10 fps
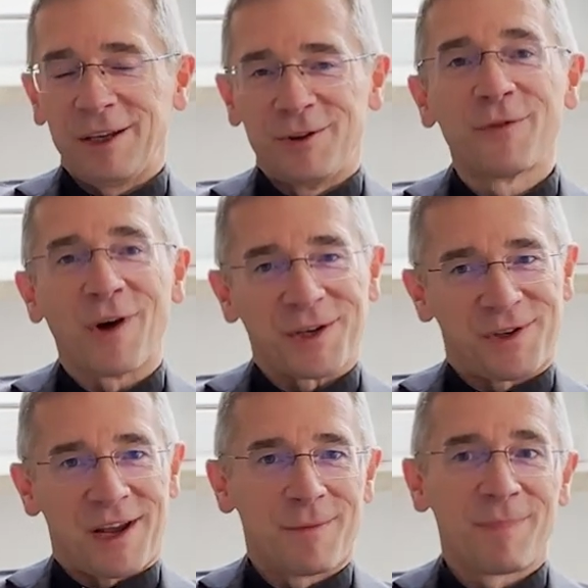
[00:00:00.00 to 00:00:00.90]
No
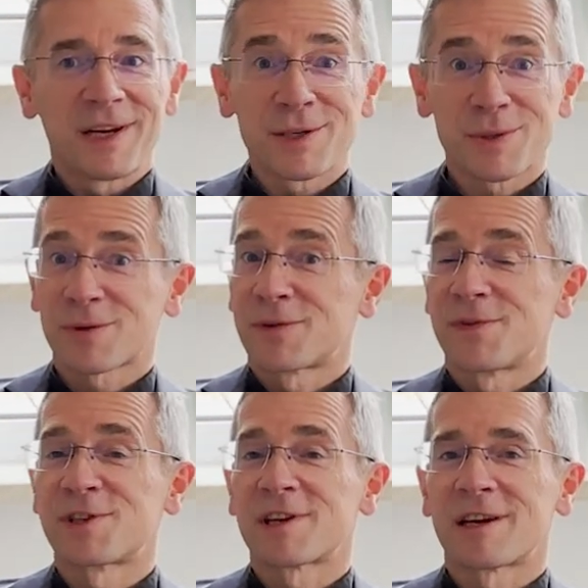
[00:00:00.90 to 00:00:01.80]
właśnie, Pan Jezus
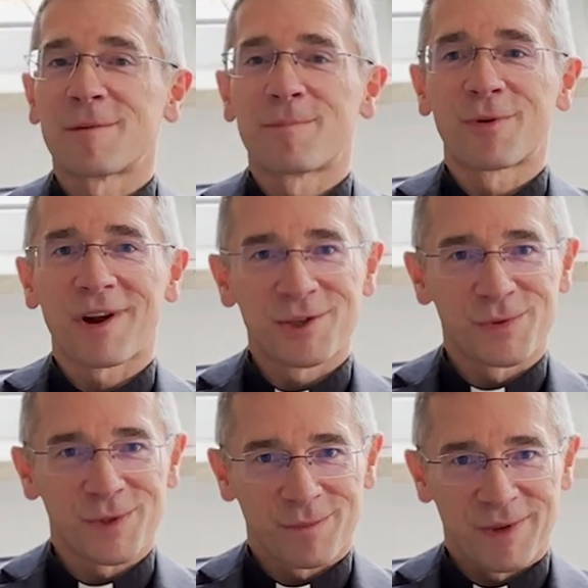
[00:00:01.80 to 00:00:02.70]
oczywiście
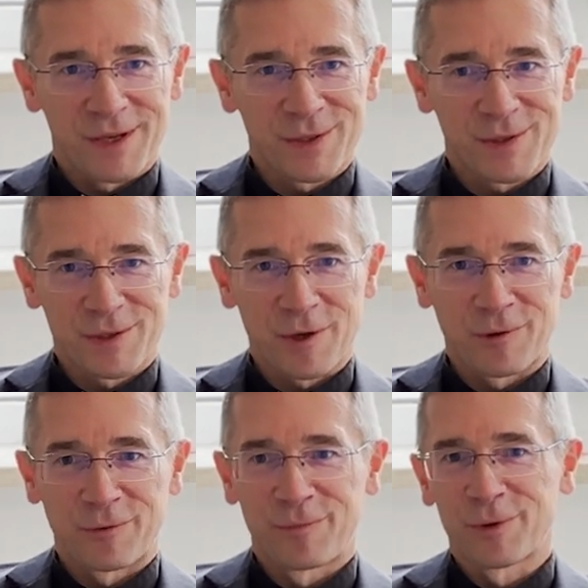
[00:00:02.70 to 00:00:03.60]
poradził sobie z
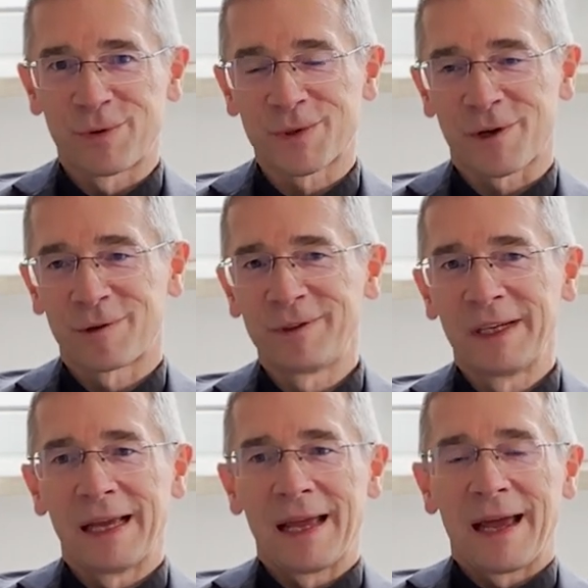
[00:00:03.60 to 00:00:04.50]
tą pokusą,
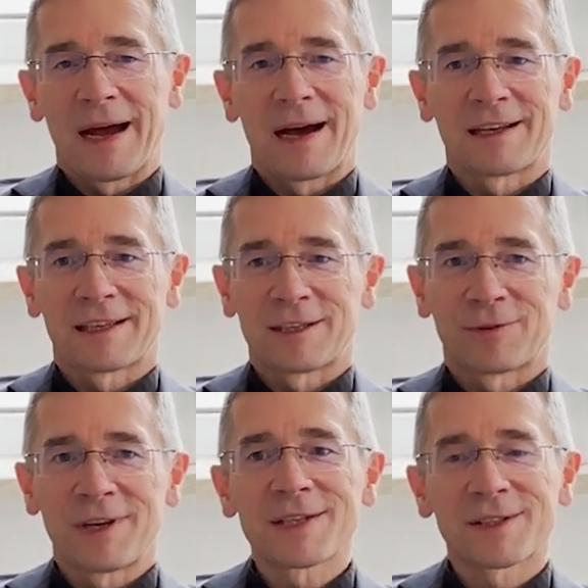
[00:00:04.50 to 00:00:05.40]
ale
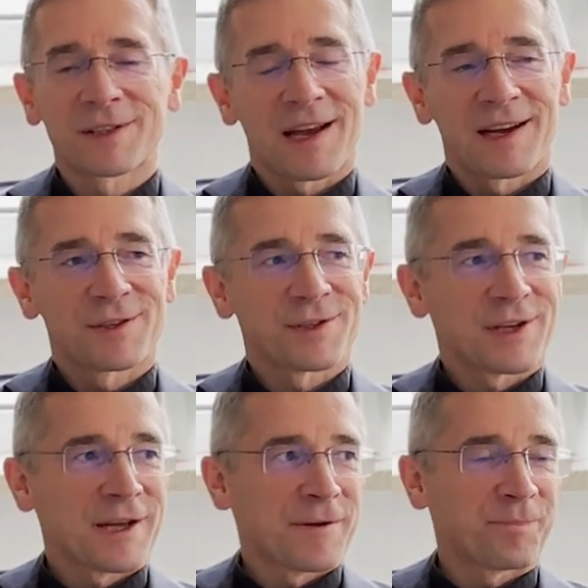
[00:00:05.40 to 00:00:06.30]
to nie jest tak,
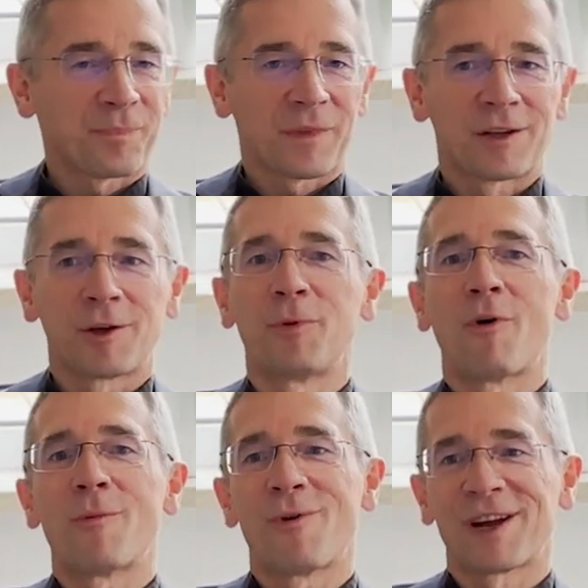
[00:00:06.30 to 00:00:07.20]
że no
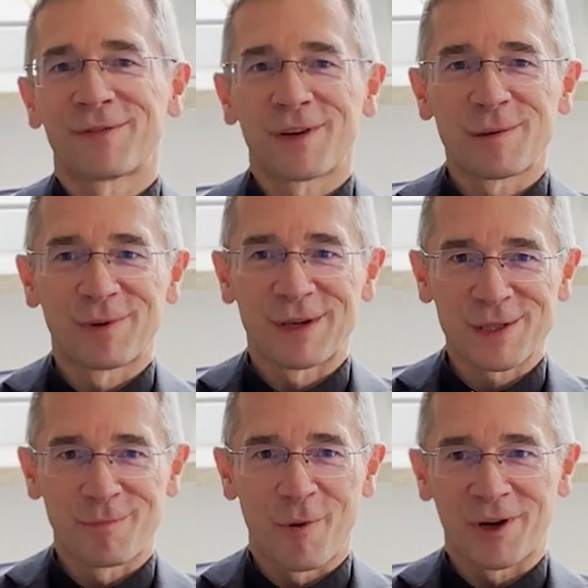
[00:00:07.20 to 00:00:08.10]
było mu łatwiej, bo
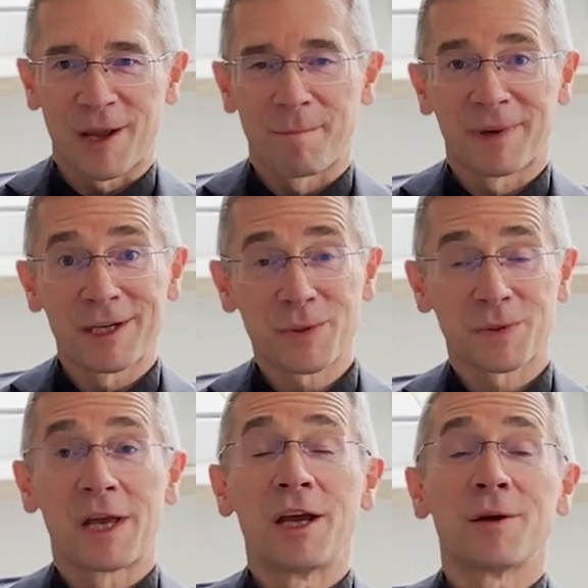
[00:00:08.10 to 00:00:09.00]
jest Bogiem. Pan
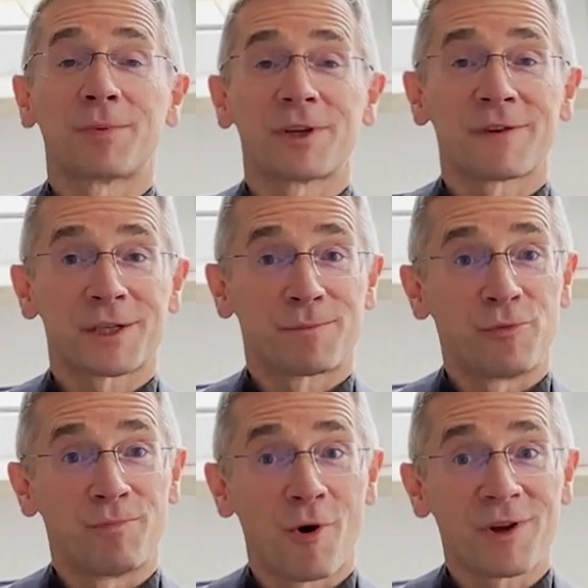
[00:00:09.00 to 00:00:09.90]
Jezus, ponieważ
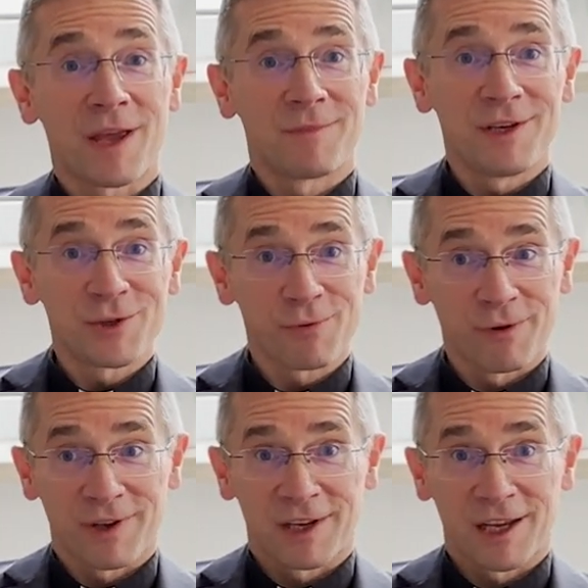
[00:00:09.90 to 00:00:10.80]
był Bogiem i
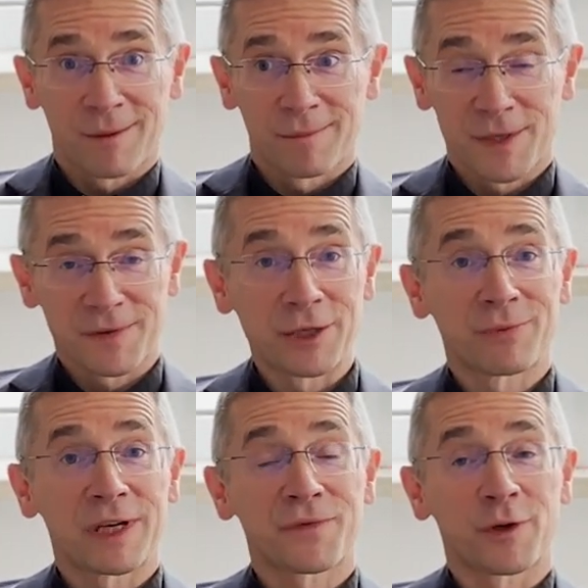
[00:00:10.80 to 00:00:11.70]
człowiekiem, ze
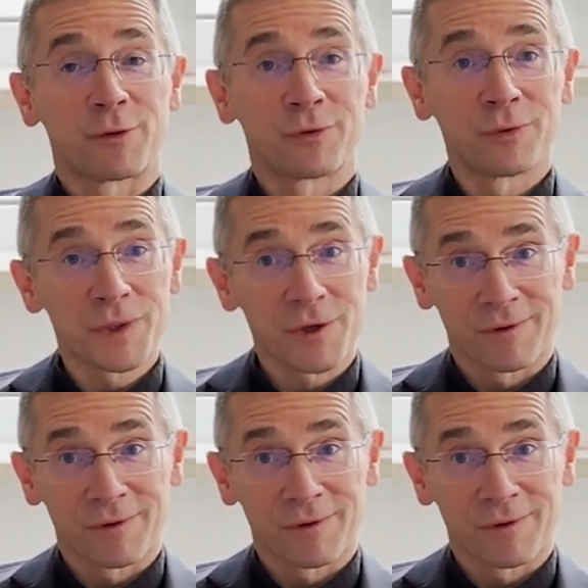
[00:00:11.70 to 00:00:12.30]
względu na swoją ludzką